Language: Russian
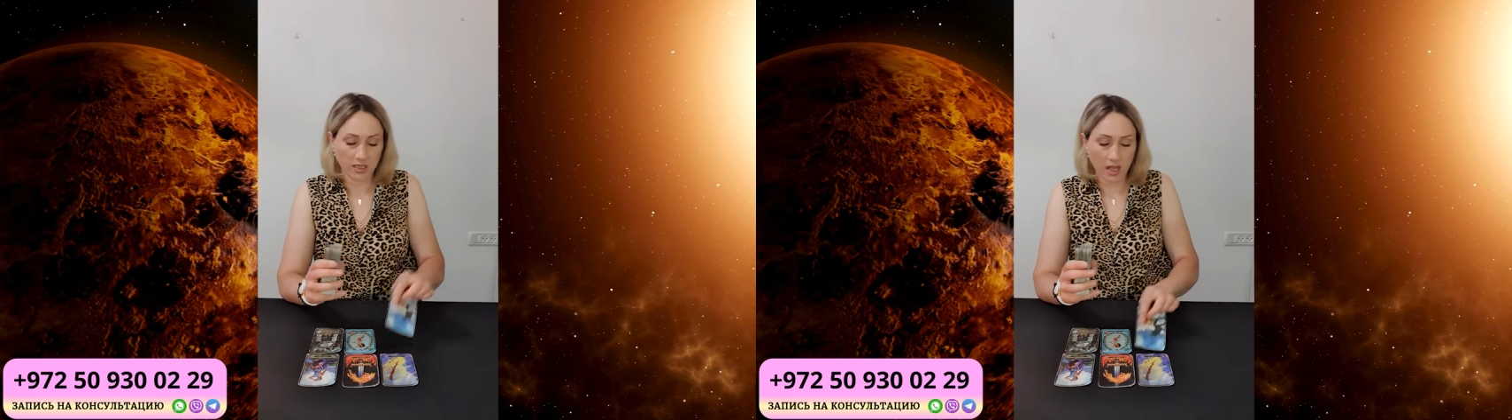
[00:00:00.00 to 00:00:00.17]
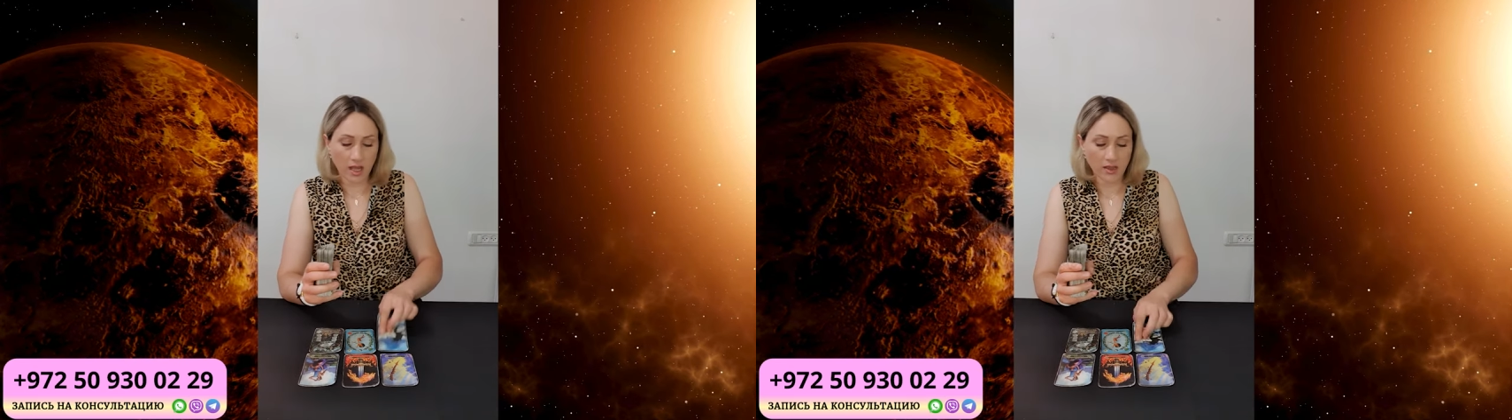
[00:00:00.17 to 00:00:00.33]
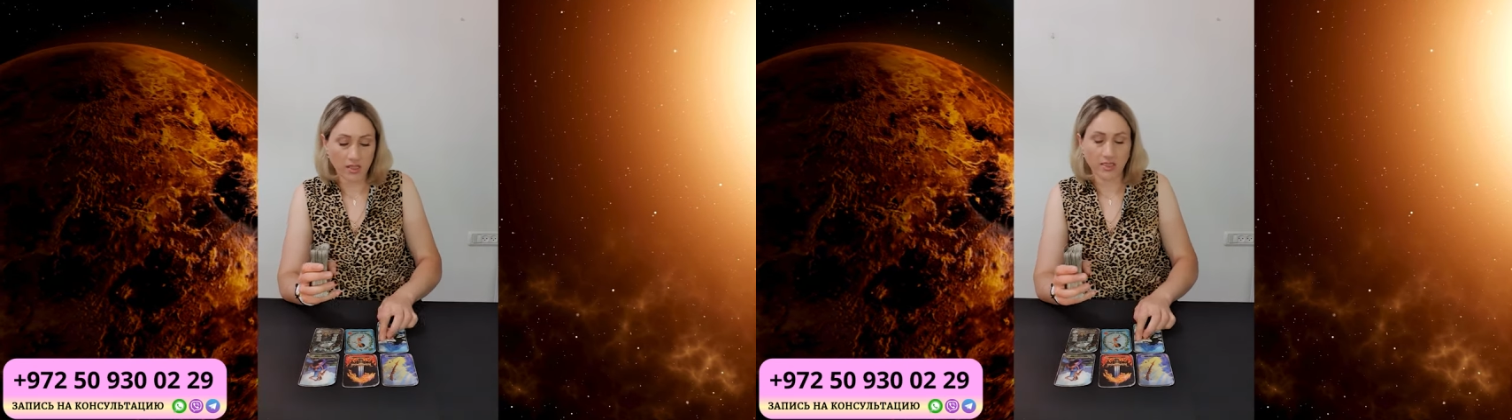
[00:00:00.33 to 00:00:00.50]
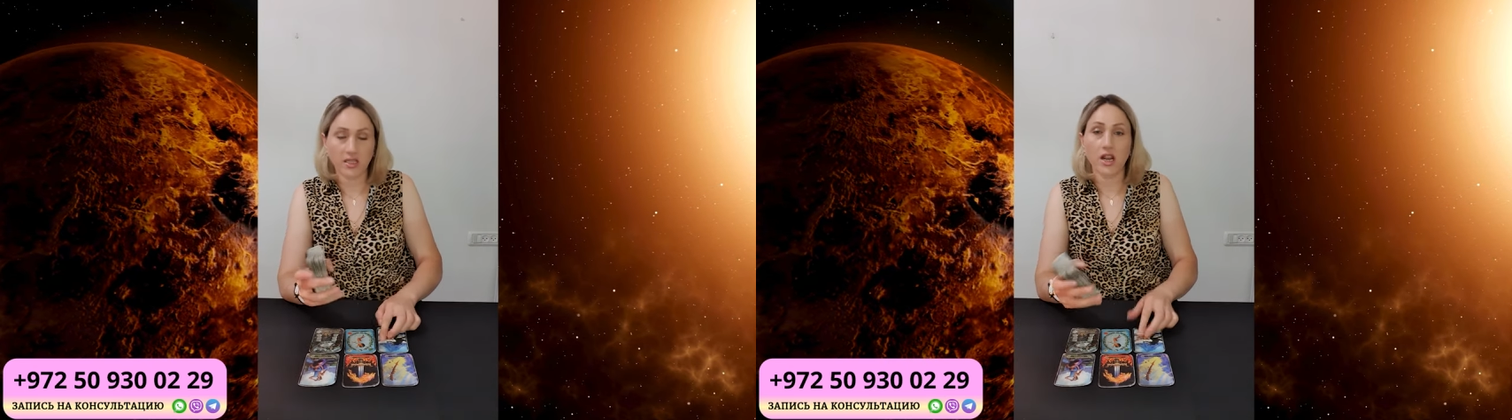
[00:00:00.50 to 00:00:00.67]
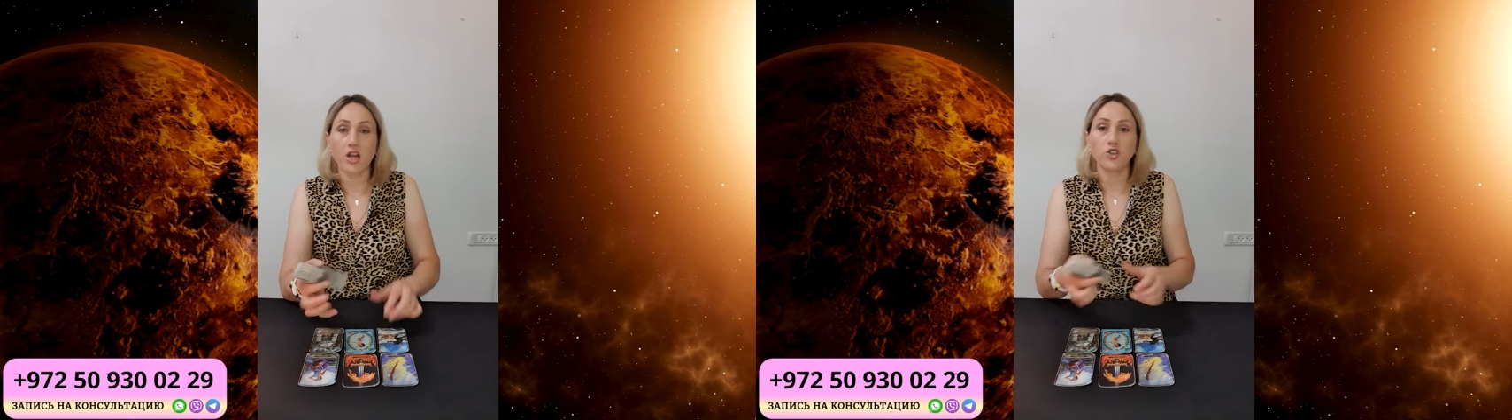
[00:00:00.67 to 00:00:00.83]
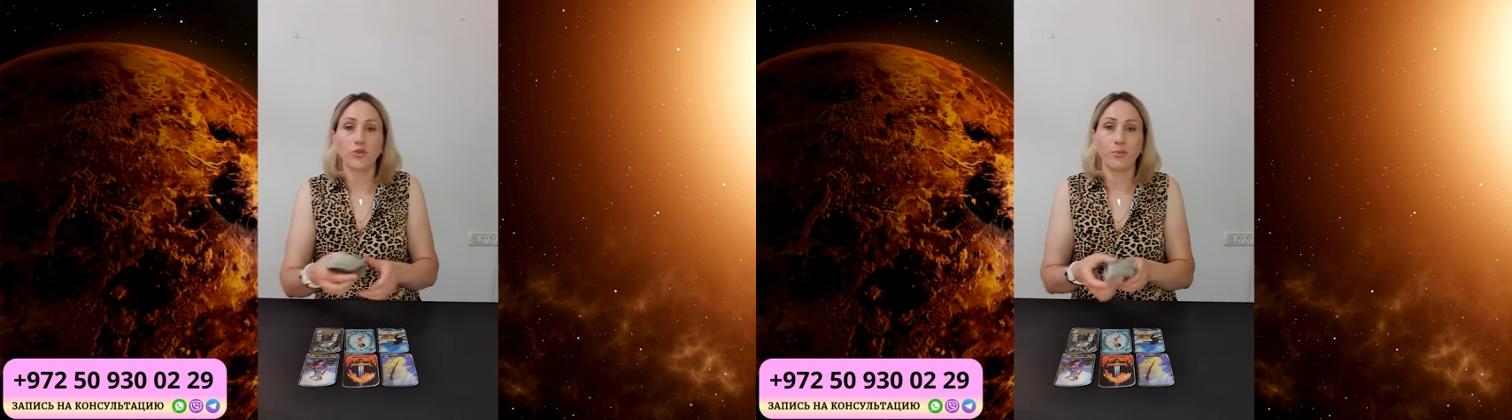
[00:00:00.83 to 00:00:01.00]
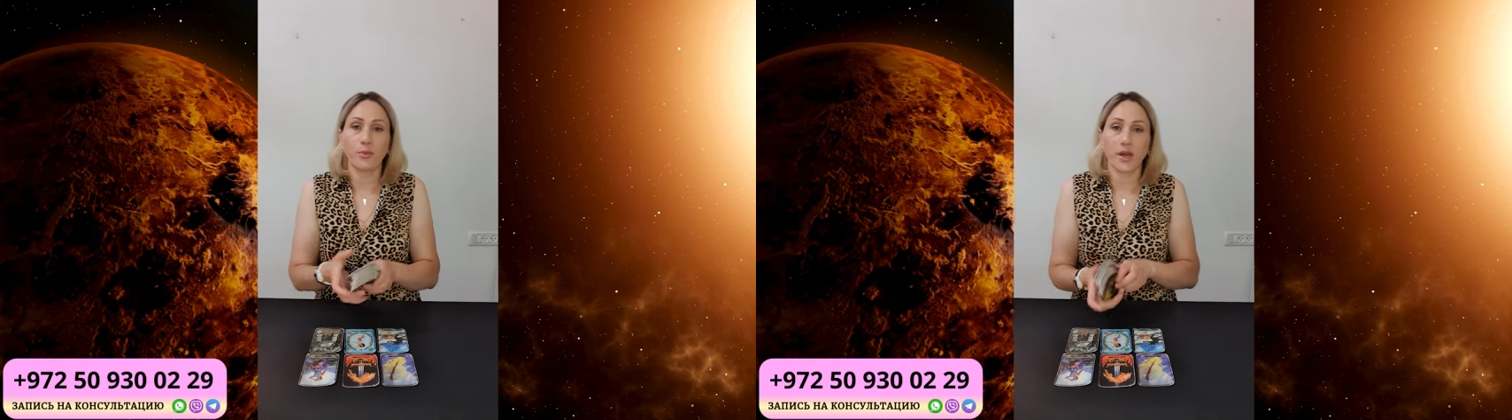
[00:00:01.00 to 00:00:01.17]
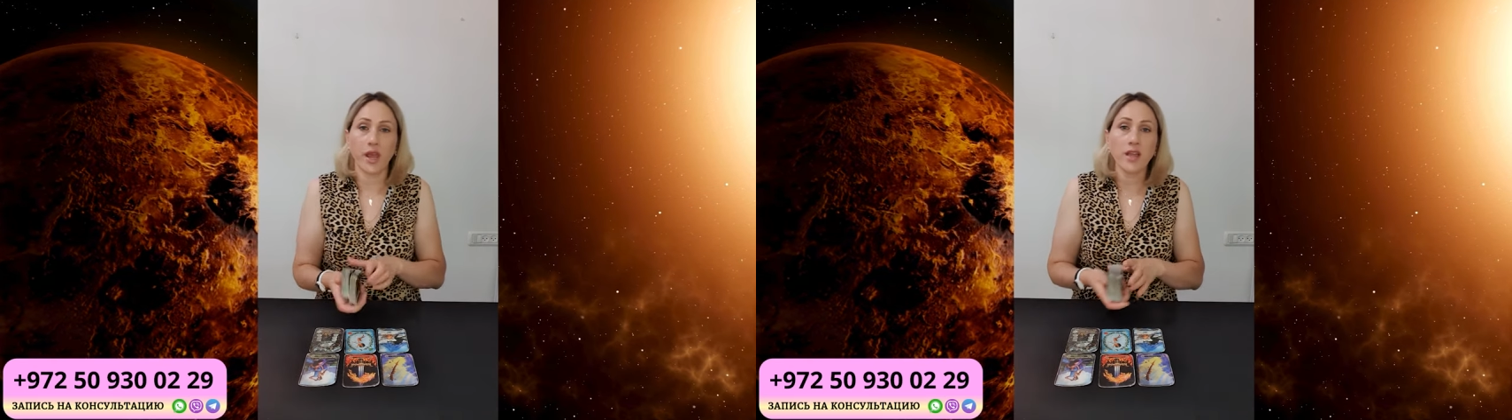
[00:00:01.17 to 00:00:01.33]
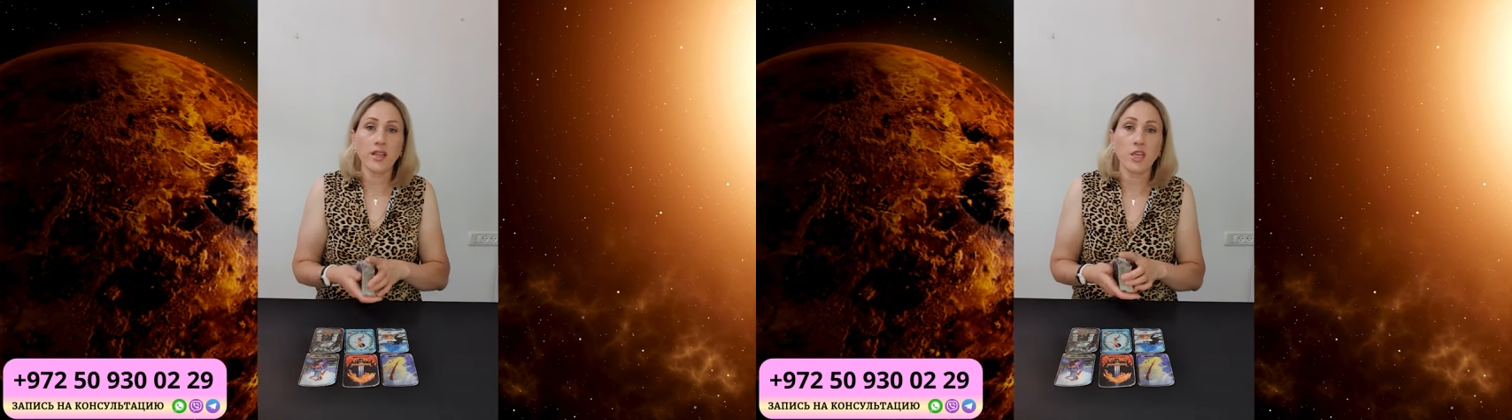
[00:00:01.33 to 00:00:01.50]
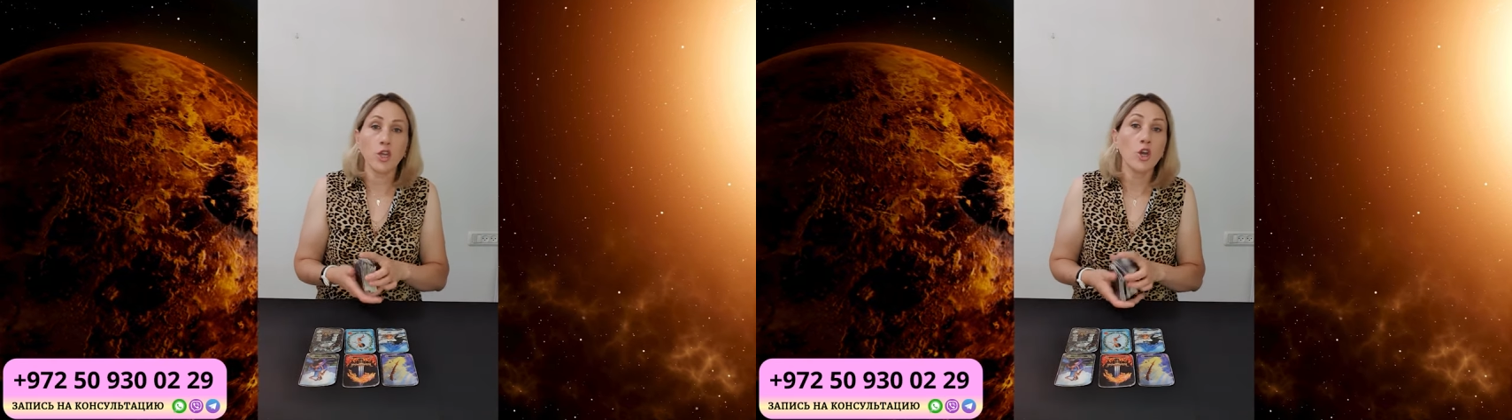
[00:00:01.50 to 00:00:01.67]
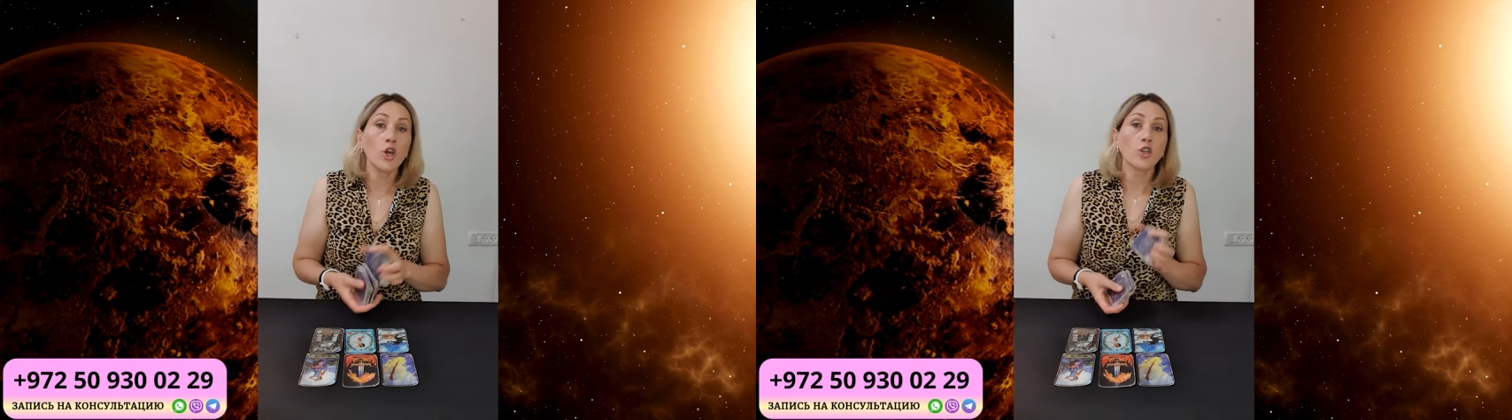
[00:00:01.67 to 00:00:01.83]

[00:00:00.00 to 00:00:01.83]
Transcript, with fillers: да, на страже в порядке,